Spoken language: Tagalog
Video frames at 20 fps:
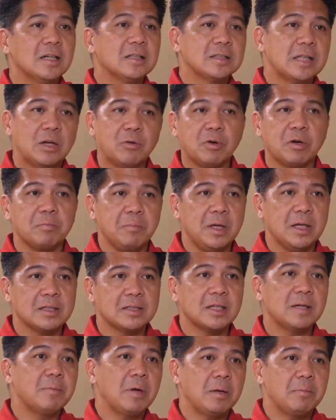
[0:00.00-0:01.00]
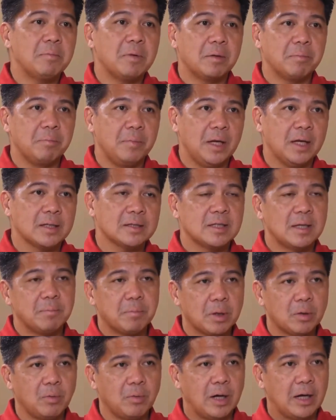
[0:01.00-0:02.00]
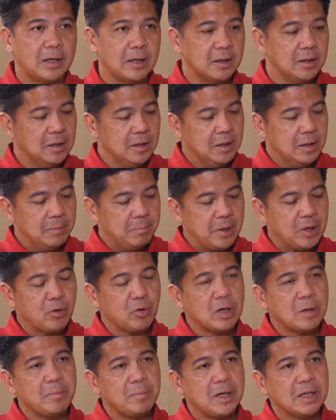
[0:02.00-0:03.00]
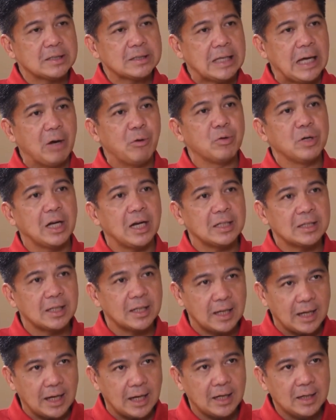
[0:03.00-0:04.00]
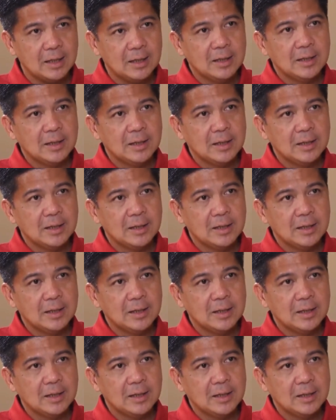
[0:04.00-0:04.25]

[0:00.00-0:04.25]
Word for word: lang dalawang mix, iba-ibang mix. Number one, meron kang mga taong nakatira